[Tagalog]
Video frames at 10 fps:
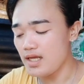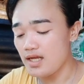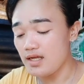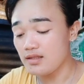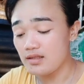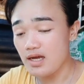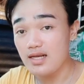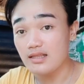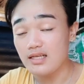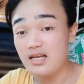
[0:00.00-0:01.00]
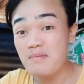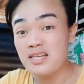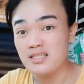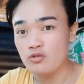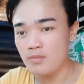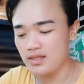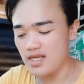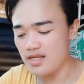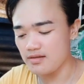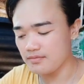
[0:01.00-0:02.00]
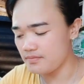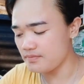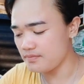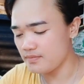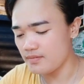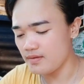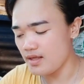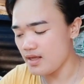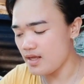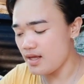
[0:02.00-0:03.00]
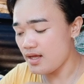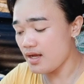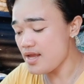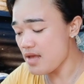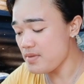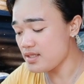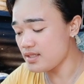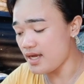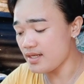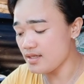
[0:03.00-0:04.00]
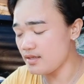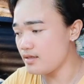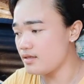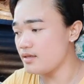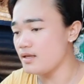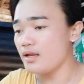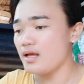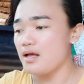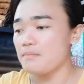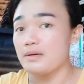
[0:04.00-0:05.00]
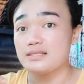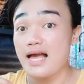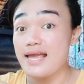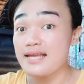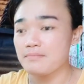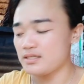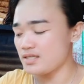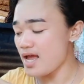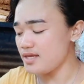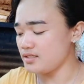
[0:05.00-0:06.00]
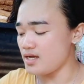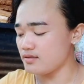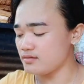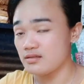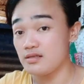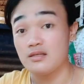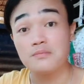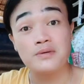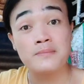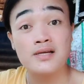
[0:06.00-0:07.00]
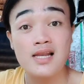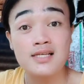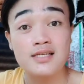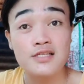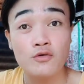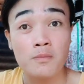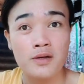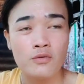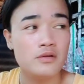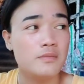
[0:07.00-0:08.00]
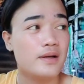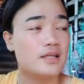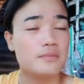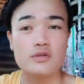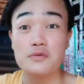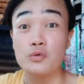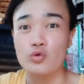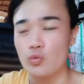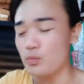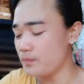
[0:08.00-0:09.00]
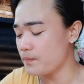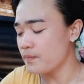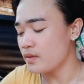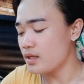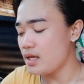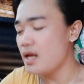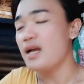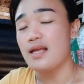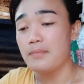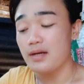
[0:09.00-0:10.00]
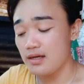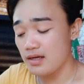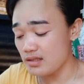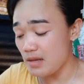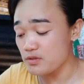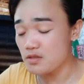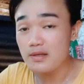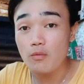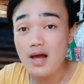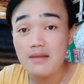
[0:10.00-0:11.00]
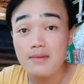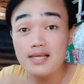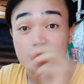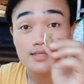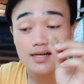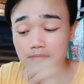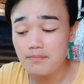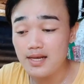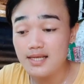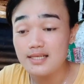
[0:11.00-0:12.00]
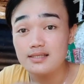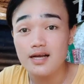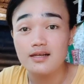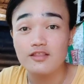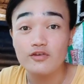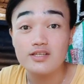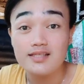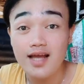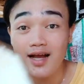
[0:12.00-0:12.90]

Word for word: nakarat gabi na siya dumating. Kaya minsan, magsaing magsaing siya kasi siyempre pag galing sa school pagod diba tapos gutom kaya pag tapos namin kumain bali snack bali snack na to snack